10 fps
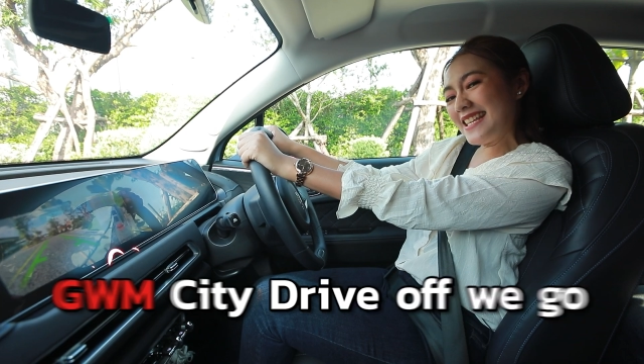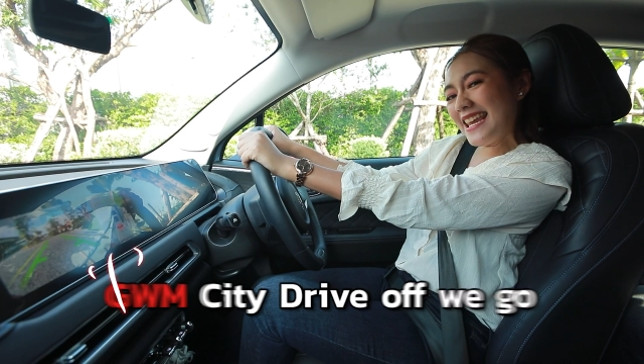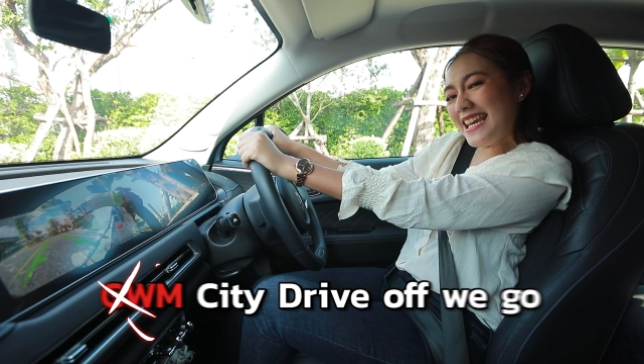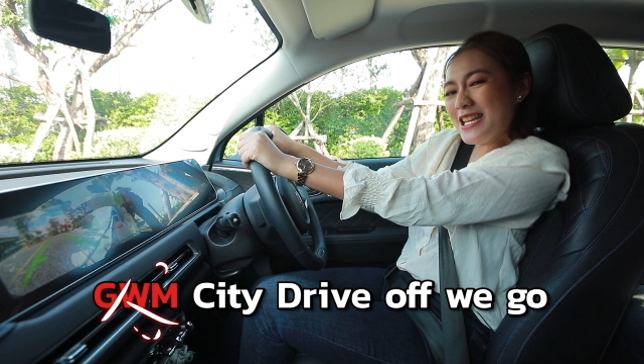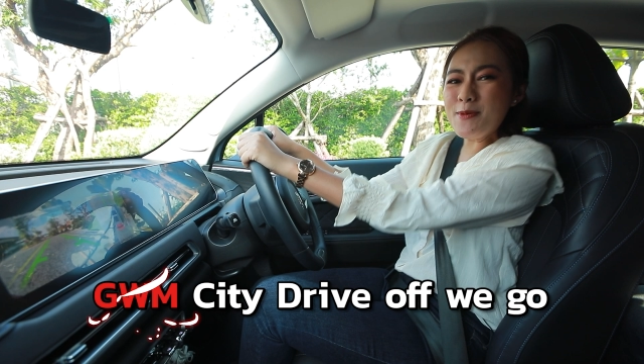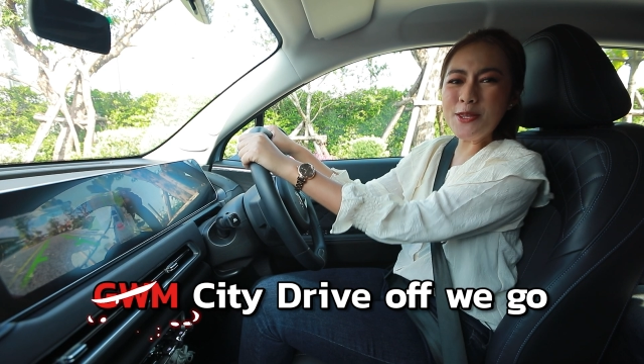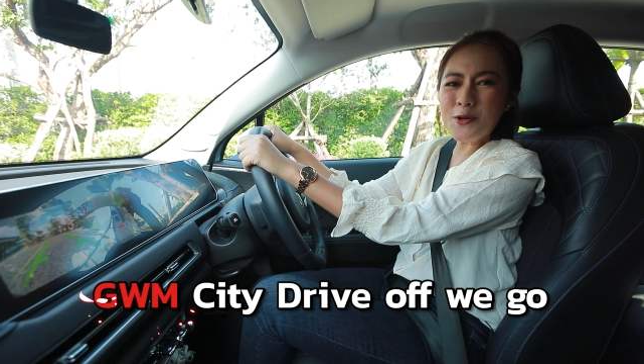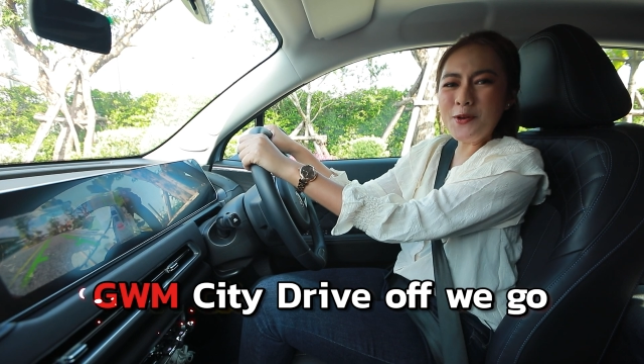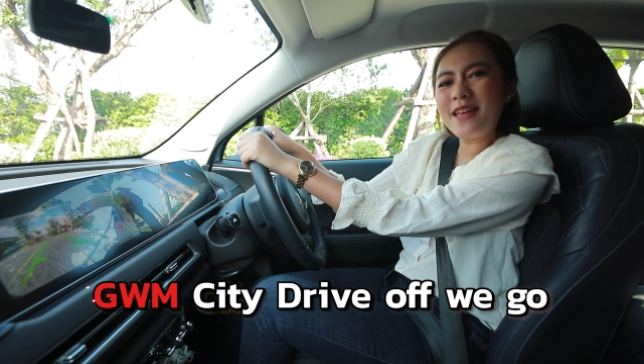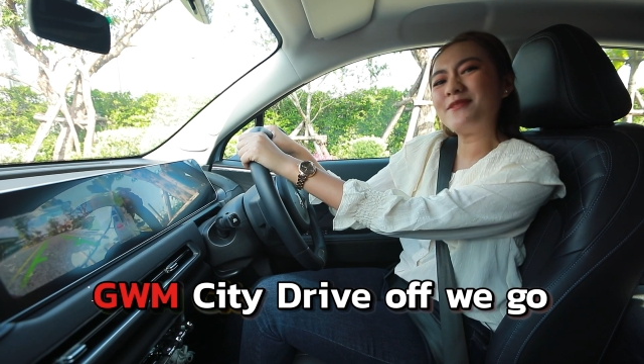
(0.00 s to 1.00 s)

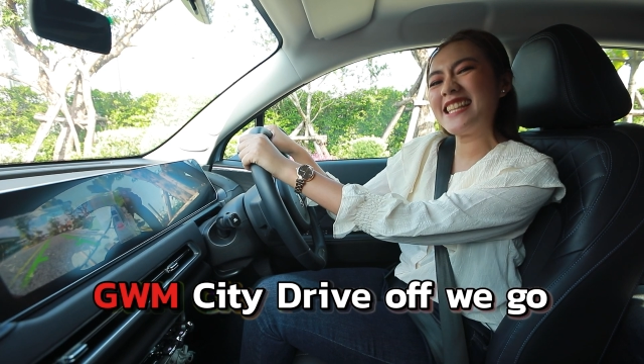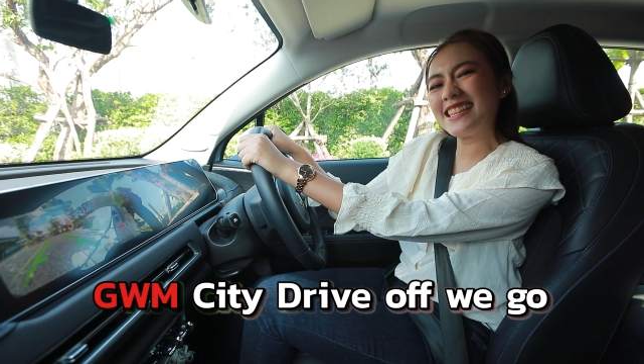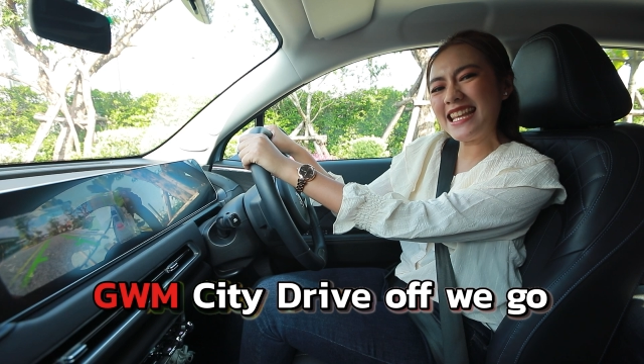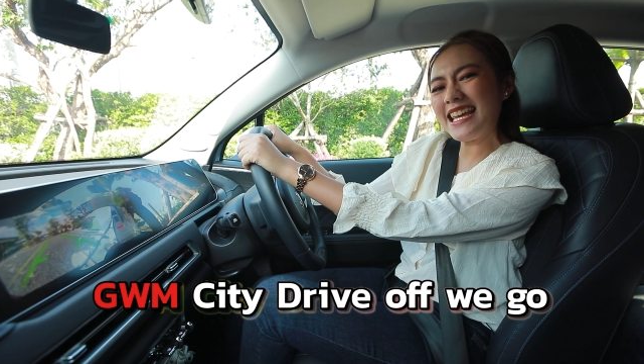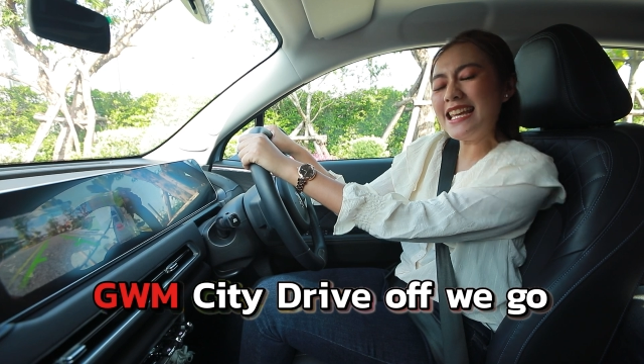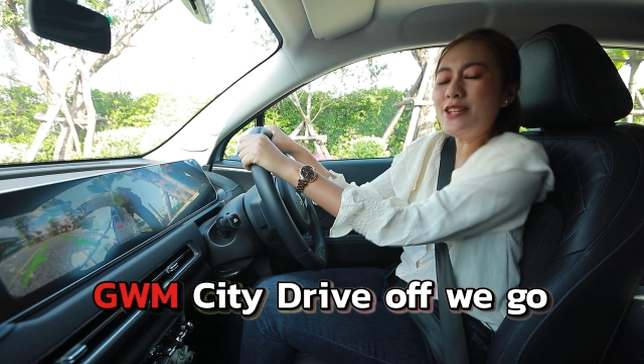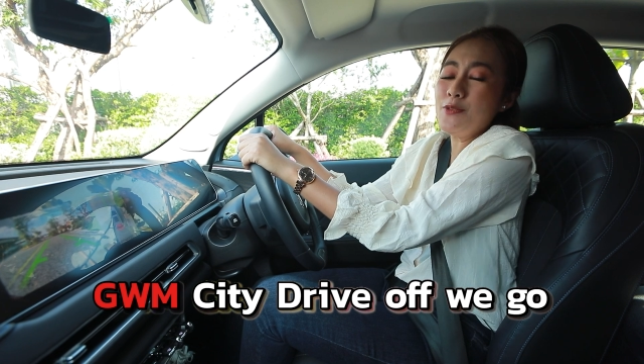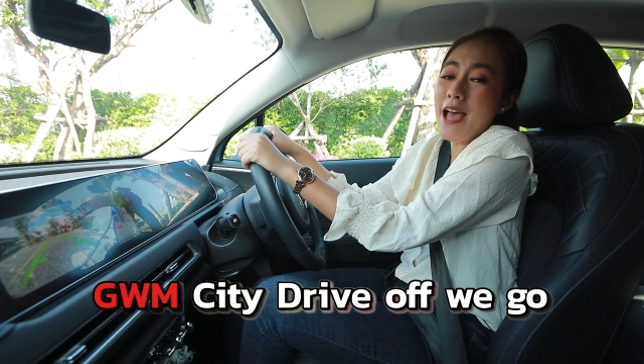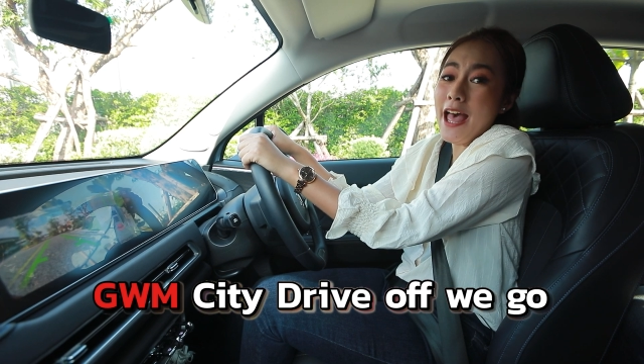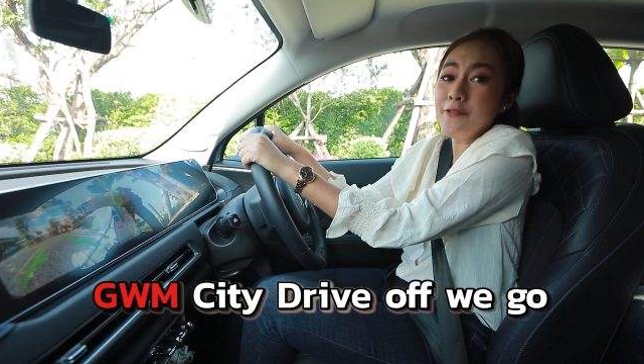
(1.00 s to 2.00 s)
GWM City
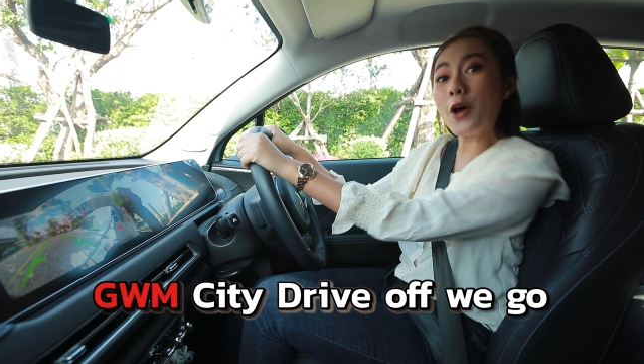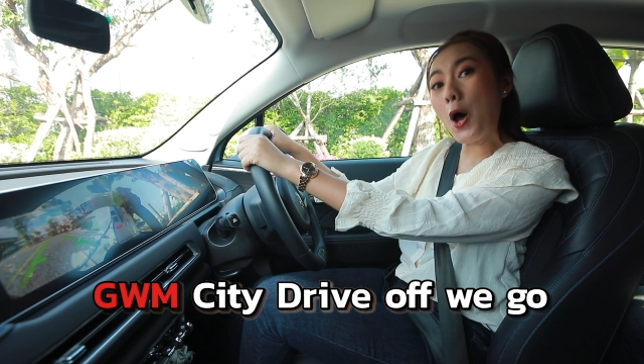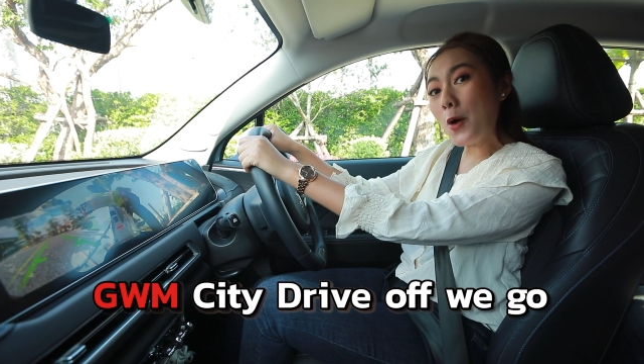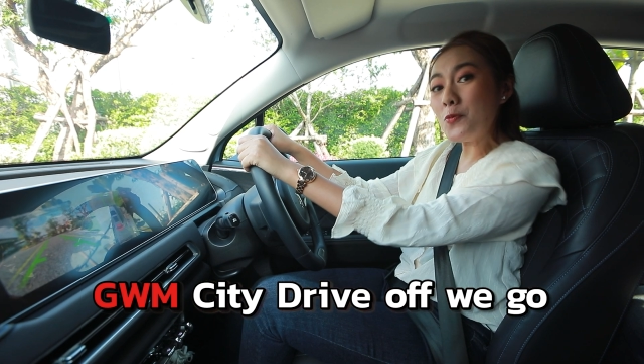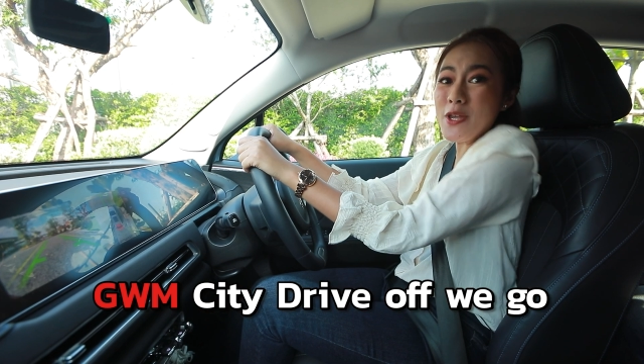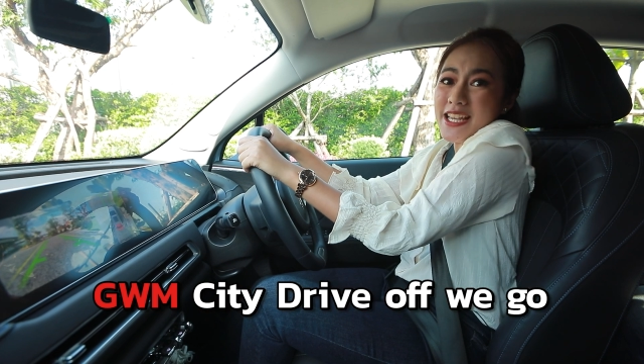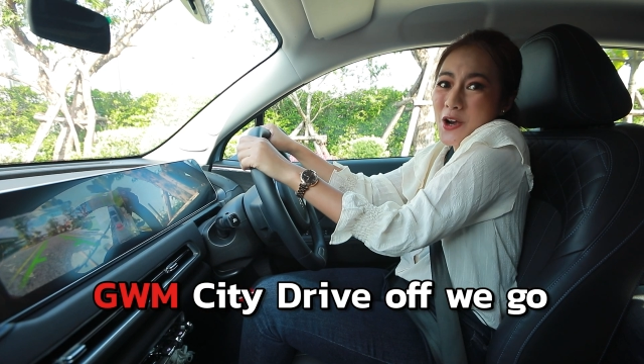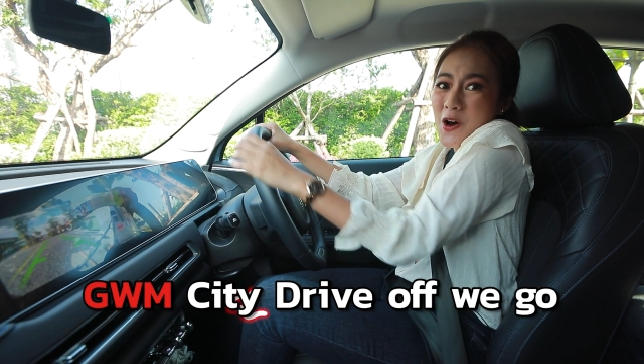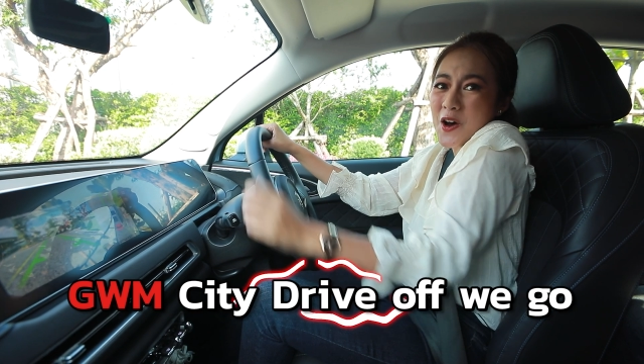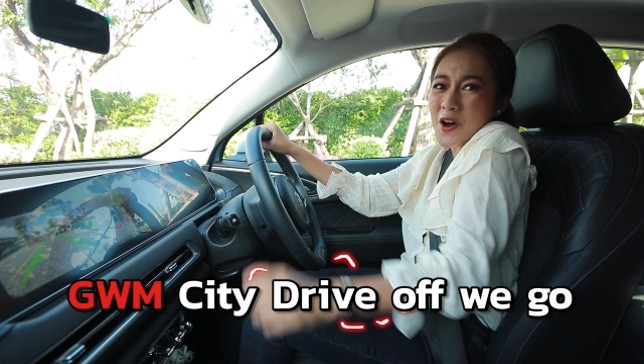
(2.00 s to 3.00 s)
Drive Off We
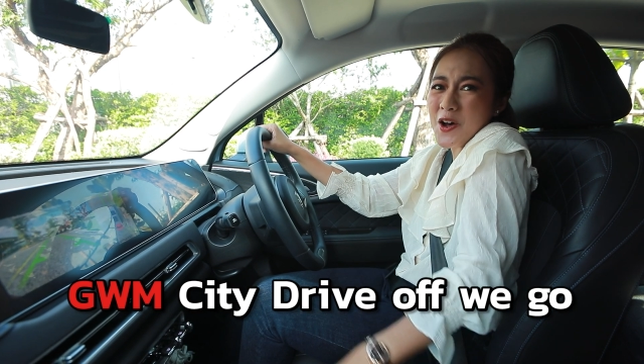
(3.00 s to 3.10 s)
Go